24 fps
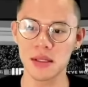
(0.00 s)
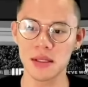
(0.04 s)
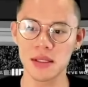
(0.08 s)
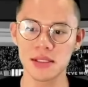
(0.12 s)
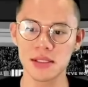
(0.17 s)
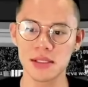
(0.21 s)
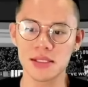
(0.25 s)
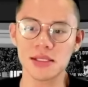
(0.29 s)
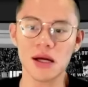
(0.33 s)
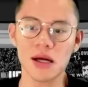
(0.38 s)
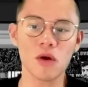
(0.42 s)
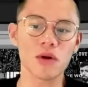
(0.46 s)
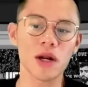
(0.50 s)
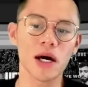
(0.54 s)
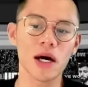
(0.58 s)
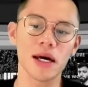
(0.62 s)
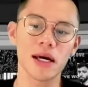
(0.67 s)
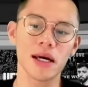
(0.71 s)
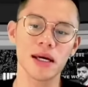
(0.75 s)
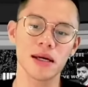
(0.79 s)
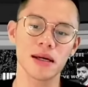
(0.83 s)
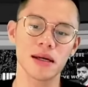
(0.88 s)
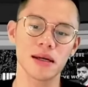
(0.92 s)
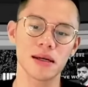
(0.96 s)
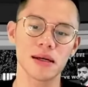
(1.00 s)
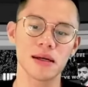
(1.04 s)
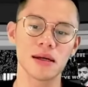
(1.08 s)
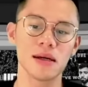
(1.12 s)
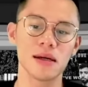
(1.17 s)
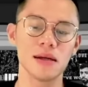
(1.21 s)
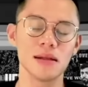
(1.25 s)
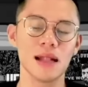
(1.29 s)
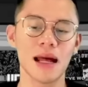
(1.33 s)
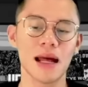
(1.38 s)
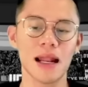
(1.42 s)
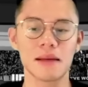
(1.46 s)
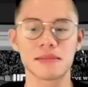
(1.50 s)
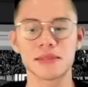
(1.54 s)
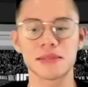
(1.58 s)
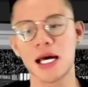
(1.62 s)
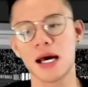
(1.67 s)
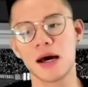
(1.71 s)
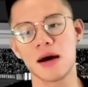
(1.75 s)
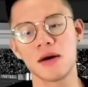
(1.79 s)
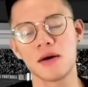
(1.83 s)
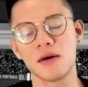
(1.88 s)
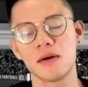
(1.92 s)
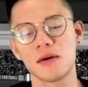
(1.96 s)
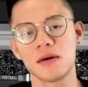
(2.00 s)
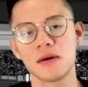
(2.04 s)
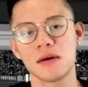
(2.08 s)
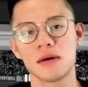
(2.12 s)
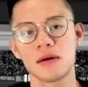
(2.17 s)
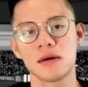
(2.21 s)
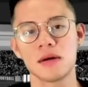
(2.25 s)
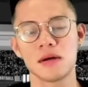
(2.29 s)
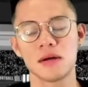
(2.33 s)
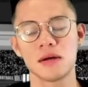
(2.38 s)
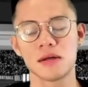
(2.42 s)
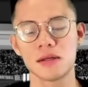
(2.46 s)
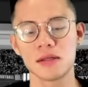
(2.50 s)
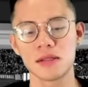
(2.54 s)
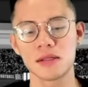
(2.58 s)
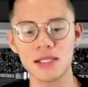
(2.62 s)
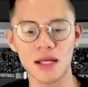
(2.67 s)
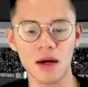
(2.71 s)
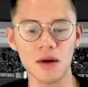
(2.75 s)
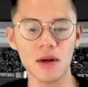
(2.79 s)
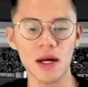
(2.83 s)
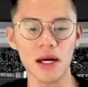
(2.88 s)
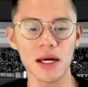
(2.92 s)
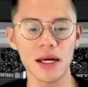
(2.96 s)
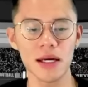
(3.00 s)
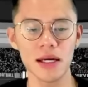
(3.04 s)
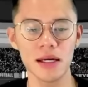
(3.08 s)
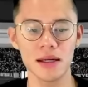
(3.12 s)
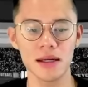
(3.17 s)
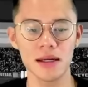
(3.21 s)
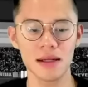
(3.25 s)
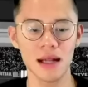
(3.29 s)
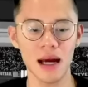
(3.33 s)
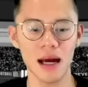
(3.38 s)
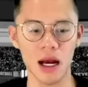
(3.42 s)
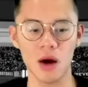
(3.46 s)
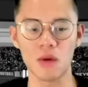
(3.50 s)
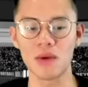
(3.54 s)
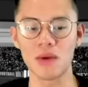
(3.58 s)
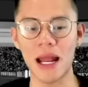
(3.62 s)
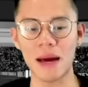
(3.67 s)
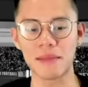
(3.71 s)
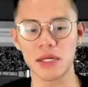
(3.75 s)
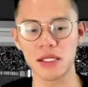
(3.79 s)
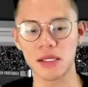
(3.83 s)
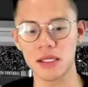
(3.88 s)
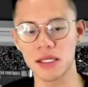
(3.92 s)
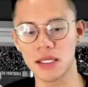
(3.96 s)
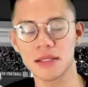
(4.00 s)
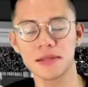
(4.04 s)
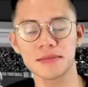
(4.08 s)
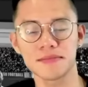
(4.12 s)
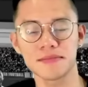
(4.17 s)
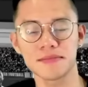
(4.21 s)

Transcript: Sau đấy là làm sao? Sau đấy là không làm được nữa.